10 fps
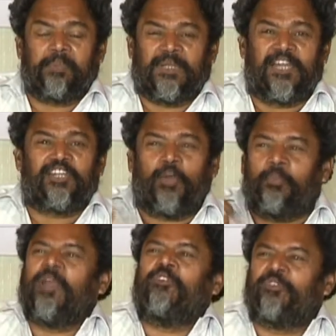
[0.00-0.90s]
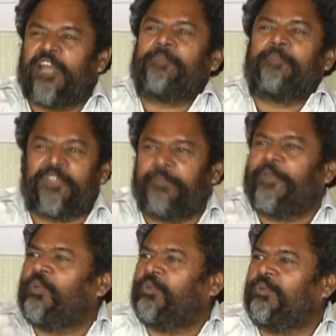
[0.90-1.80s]
ప్రజలకు డబ్బులు ఇవ్వడం నేర్పింది
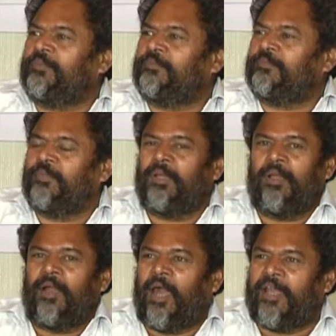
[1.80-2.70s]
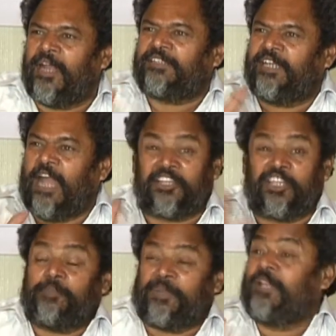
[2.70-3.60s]
మీరు అయినా సరే
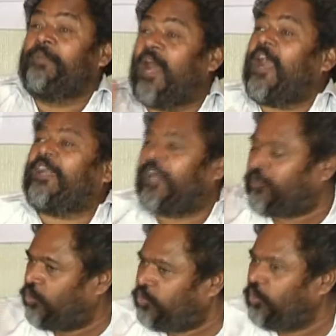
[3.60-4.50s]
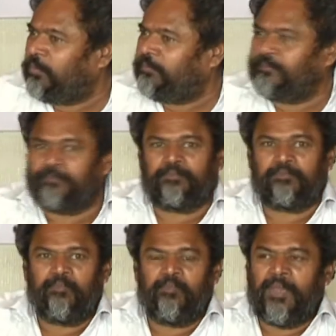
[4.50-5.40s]
అందరు ప్రజలు మీరు ఆ ఘాట కట్టొద్దు
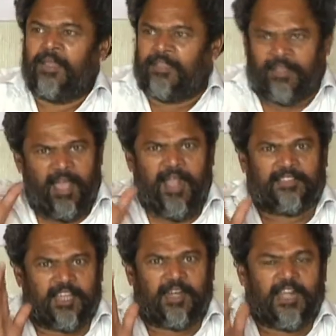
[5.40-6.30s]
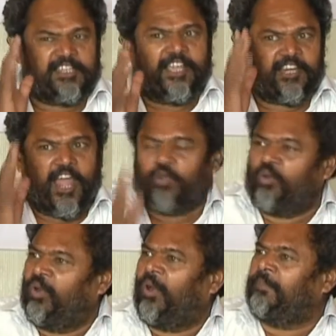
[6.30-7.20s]
ఎలాగైతే రాజకీయ
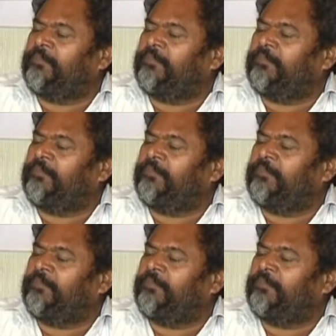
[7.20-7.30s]
నాయకుల్లో